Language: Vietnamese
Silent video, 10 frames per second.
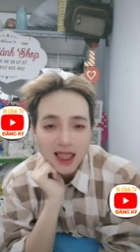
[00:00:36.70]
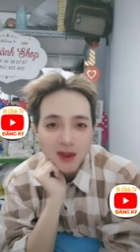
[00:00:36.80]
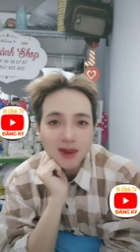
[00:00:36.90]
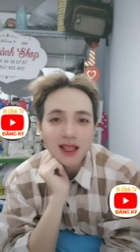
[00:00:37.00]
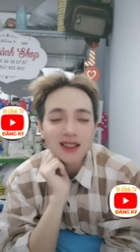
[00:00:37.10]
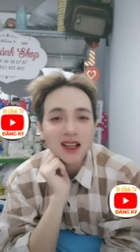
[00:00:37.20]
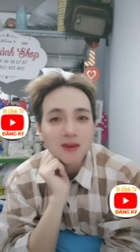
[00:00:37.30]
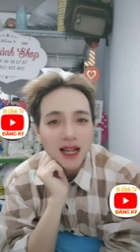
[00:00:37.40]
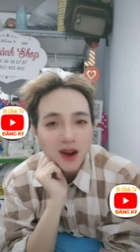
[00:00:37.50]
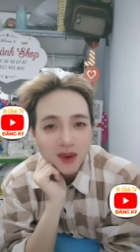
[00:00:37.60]
nhưng mà thật sự
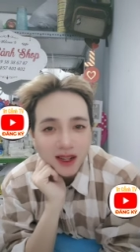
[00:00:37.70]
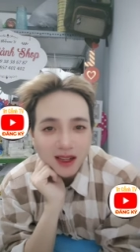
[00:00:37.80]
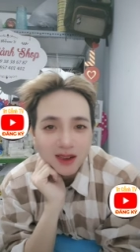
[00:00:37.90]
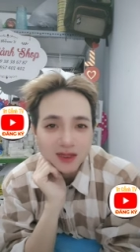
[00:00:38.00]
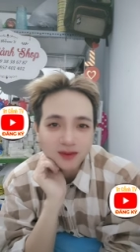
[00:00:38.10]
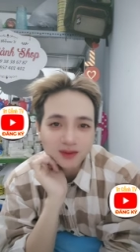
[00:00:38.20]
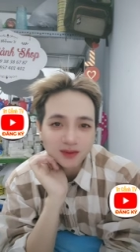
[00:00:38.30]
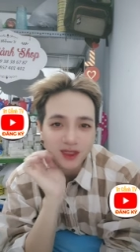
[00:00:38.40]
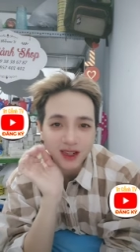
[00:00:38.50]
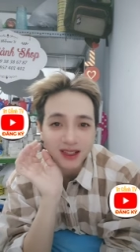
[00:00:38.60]
mà nói á
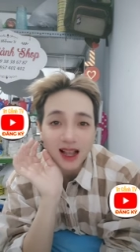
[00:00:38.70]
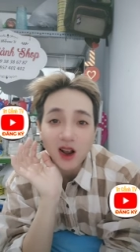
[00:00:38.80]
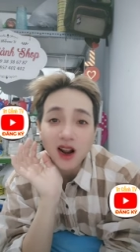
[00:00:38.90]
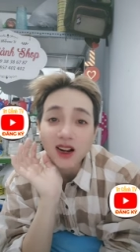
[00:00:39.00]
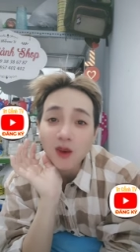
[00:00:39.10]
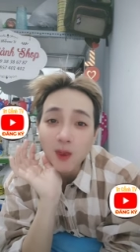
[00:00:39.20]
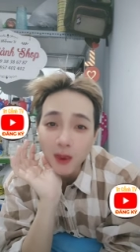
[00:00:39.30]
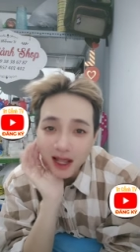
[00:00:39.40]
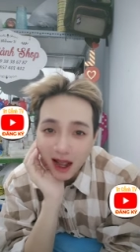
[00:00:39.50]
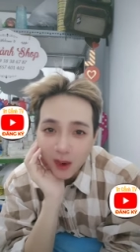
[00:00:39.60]
người ta có nói một
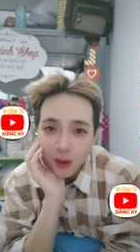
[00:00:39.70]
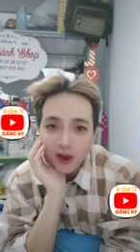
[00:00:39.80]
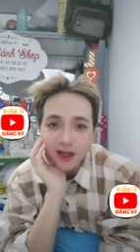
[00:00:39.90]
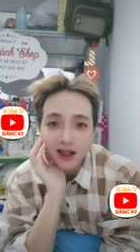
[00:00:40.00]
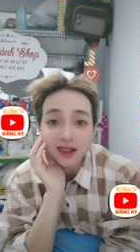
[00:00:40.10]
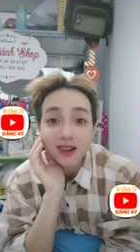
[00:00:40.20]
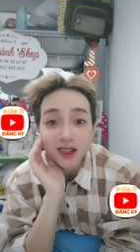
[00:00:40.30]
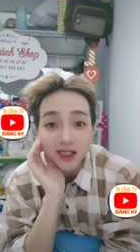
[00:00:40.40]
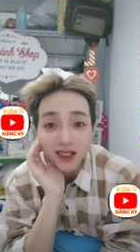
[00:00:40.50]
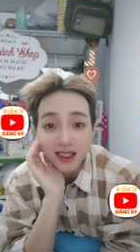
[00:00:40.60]
cái câu á, là
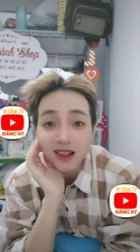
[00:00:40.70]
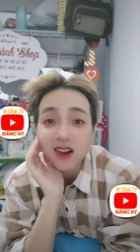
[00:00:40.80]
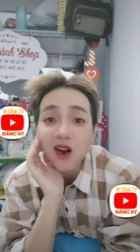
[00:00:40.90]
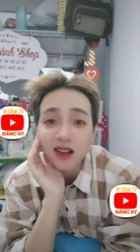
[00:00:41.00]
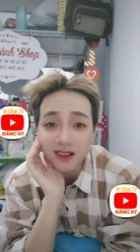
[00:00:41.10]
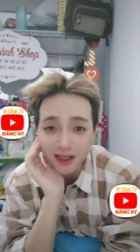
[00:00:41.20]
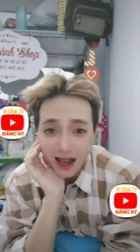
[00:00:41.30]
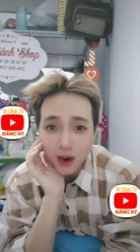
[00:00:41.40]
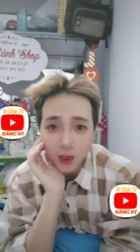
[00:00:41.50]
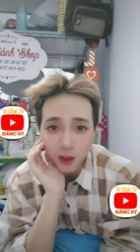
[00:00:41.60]
cười người chớ có cười
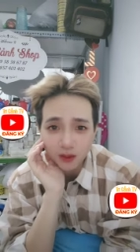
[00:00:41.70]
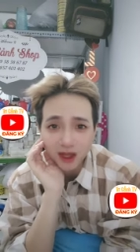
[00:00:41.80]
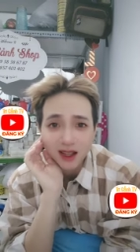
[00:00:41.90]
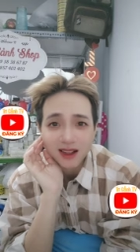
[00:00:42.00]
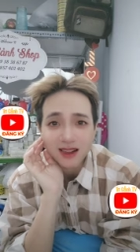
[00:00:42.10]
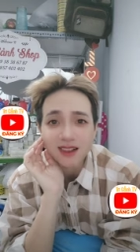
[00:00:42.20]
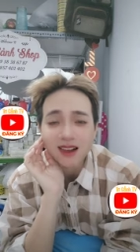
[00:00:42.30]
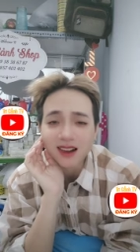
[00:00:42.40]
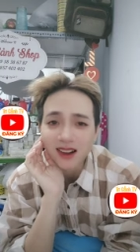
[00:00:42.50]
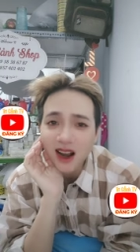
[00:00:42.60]
lâu cười
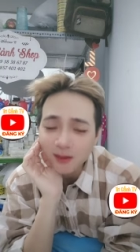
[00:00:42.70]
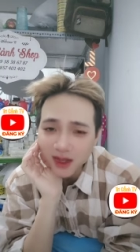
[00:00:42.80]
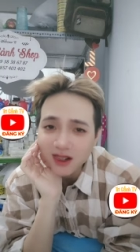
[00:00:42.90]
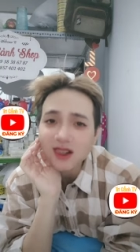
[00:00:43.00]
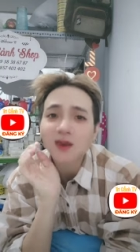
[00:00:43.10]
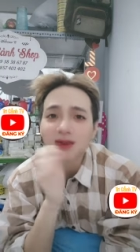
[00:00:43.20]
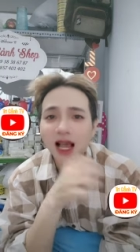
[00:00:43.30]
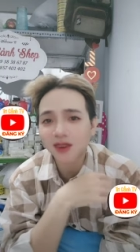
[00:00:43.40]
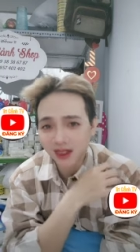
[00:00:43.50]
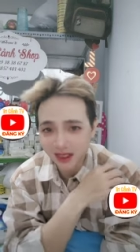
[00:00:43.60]
người hôm trước hôm
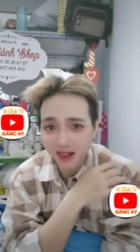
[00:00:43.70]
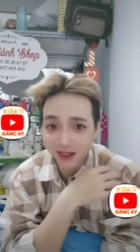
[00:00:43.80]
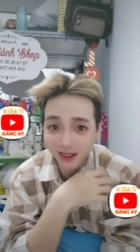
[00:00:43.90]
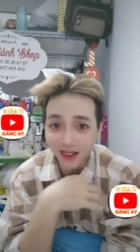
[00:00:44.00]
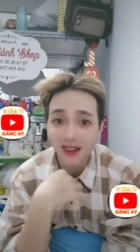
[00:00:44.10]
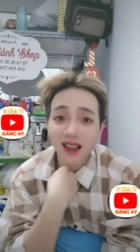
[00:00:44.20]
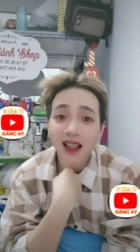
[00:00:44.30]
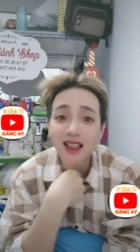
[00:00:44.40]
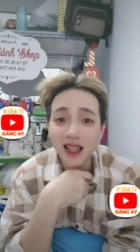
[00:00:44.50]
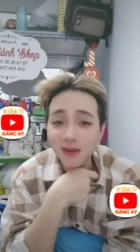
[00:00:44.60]
sau người cười
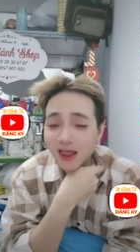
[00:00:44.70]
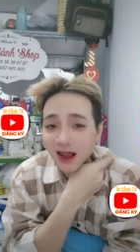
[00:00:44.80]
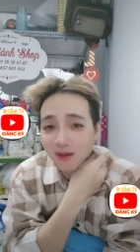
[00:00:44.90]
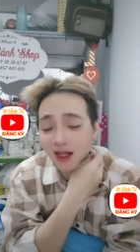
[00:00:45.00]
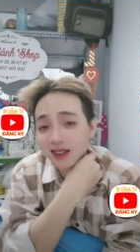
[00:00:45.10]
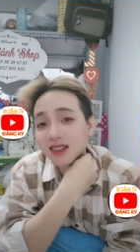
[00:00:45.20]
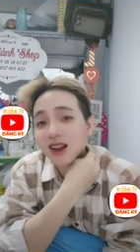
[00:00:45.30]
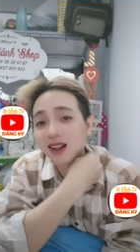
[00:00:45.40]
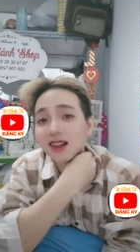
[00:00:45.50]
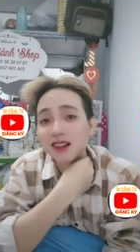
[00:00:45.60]
thì bây giờ mình cứ
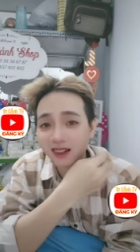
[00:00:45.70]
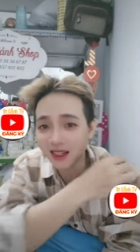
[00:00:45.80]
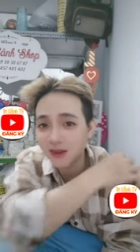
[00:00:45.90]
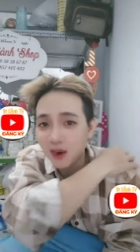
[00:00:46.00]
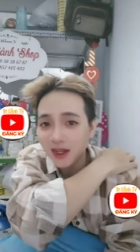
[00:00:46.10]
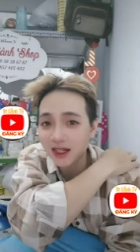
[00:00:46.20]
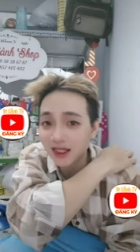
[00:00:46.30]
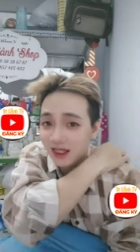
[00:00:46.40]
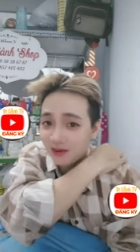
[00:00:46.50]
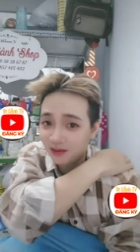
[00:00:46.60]
cho nó cười đi mọi
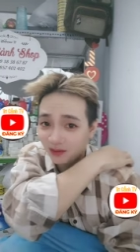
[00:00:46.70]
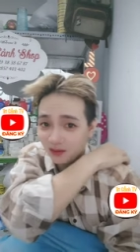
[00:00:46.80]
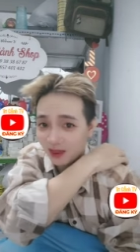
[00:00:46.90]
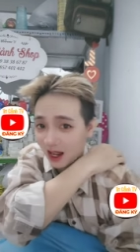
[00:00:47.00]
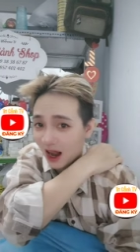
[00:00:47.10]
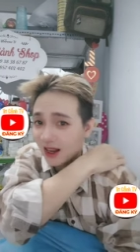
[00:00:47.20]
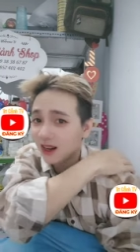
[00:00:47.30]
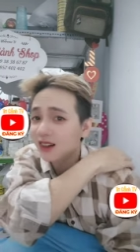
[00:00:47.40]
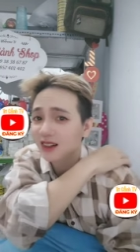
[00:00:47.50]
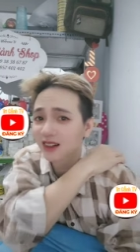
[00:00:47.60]
người kệ
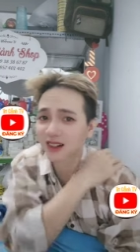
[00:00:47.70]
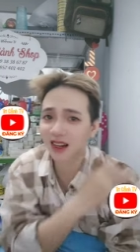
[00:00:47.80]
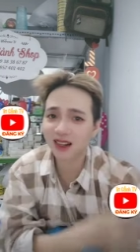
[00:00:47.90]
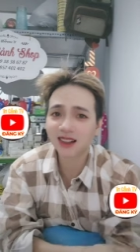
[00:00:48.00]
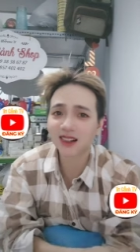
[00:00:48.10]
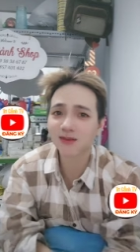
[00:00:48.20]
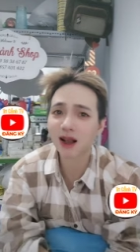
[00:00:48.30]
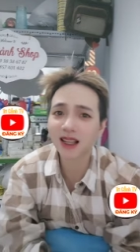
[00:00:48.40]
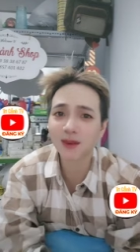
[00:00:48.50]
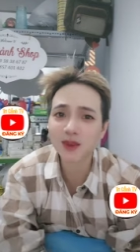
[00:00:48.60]
nó nó cười đi nó cười
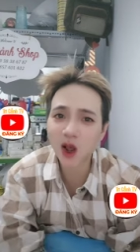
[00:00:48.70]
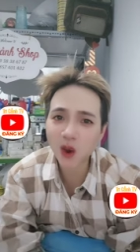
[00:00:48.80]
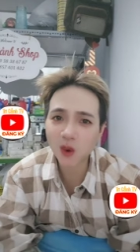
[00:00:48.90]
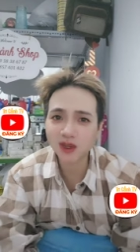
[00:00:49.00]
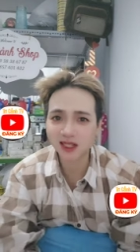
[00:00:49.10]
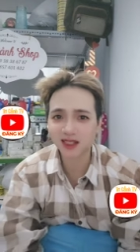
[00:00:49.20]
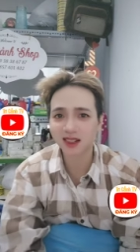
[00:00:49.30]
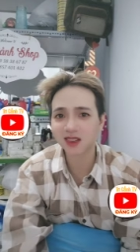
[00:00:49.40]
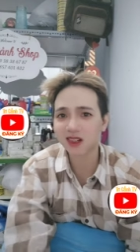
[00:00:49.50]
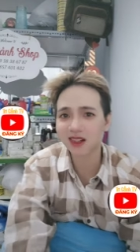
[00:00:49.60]
mất kiểm soát cũng được
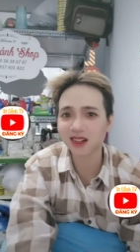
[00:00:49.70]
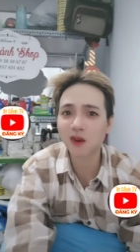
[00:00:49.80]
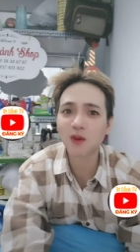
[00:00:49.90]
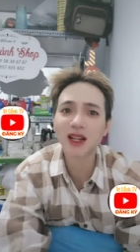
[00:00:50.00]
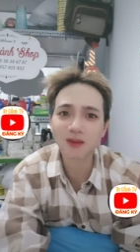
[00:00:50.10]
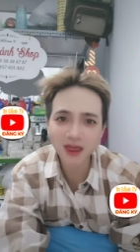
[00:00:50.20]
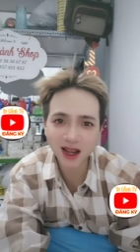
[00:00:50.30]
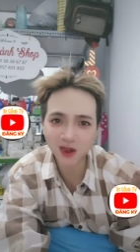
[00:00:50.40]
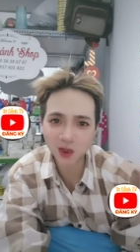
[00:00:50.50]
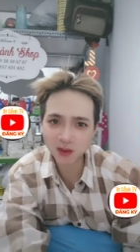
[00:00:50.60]
nữa nó cười không có điểm
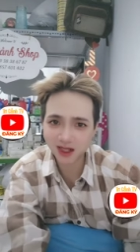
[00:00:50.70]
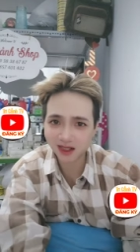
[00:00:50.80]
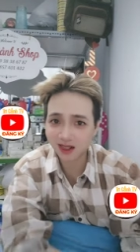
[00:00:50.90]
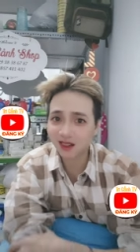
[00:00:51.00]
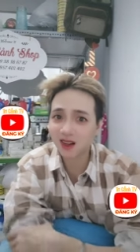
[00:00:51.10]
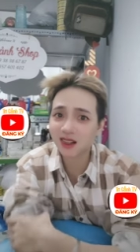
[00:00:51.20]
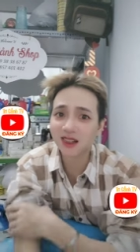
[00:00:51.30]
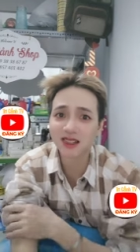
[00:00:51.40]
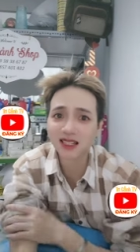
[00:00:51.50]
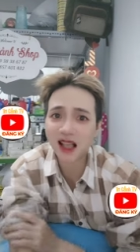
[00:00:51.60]
dừng cũng được nữa nó
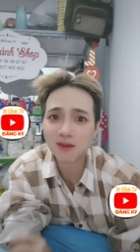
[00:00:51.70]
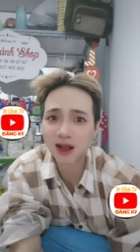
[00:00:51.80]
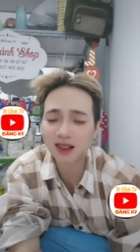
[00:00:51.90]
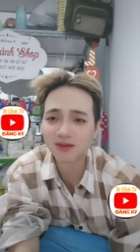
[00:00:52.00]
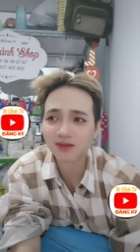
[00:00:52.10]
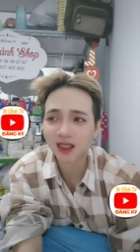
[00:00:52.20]
cười sao mà